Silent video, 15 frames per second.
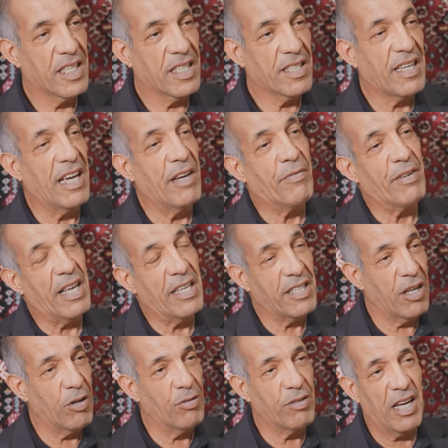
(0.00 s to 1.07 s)
صايف فرحت
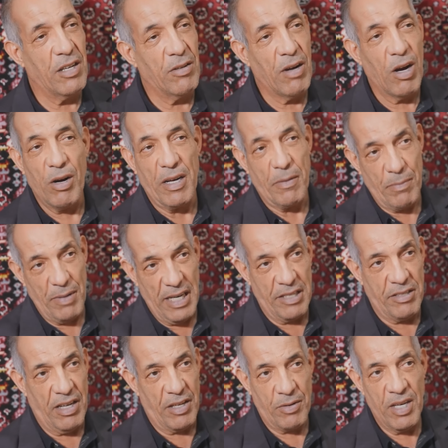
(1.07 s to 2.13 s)
كي قلتها له او عرب بالله
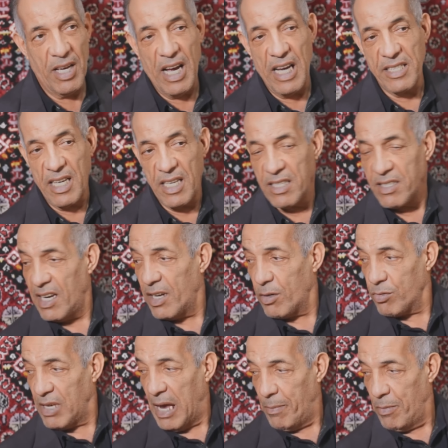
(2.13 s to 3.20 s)
جار هذا الجار
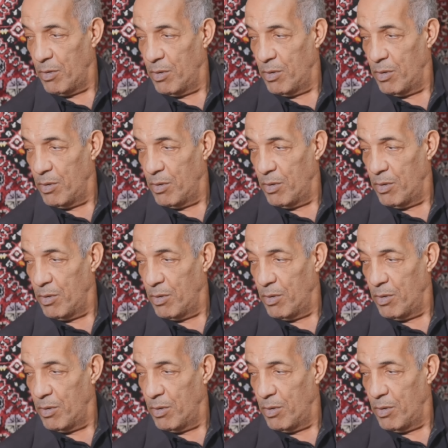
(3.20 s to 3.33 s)
وصاحبه